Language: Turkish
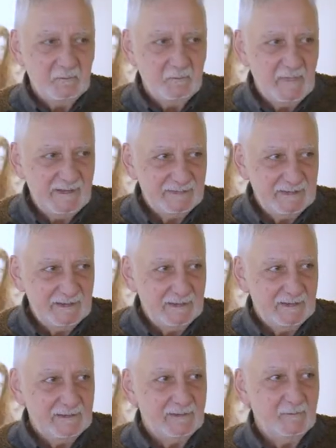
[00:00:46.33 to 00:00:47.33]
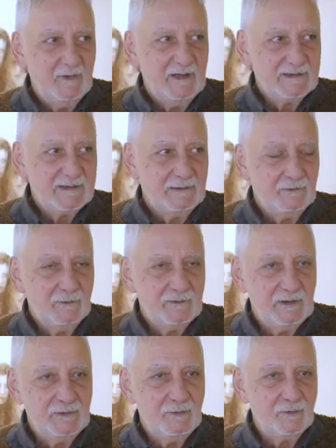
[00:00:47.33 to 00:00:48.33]
ben de bazen
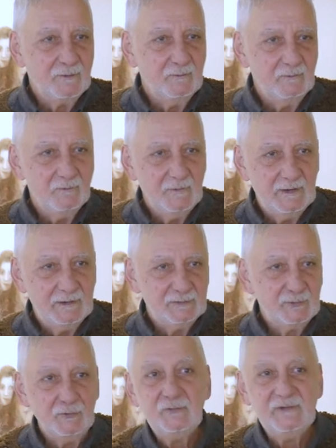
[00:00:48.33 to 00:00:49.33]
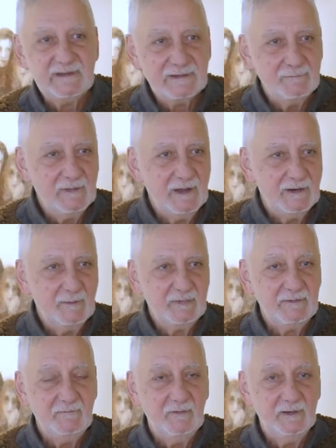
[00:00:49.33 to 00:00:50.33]
özeniyorum e, soyut resimler
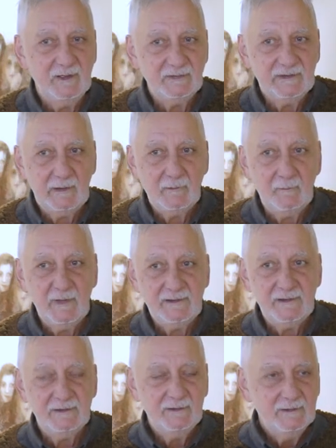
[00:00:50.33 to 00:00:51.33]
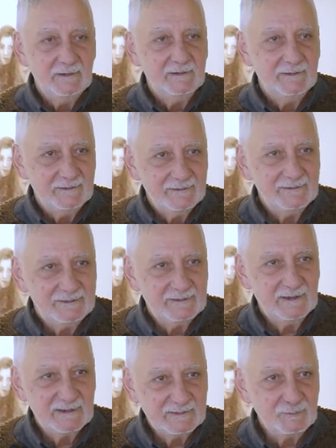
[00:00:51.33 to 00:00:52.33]
yapayım falan diye ama beni
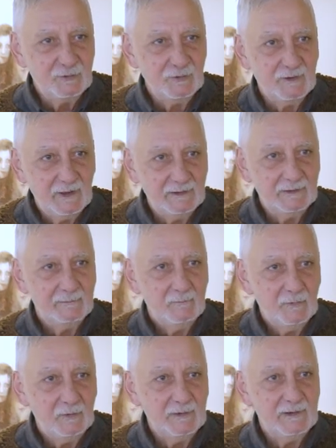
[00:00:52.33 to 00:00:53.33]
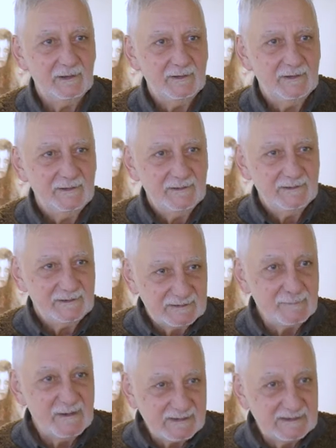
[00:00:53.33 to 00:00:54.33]
kesmiyor yani. Böyle
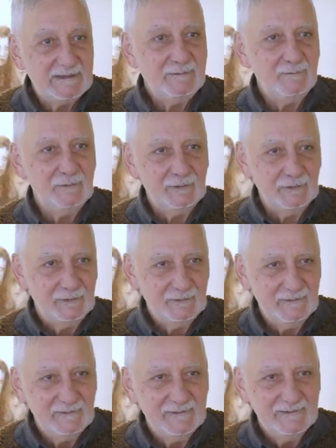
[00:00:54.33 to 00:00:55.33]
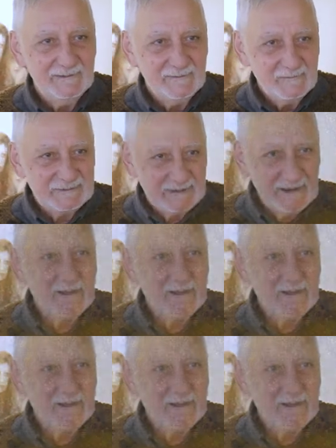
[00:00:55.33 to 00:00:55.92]
içime sinmiyor. Bir şeyler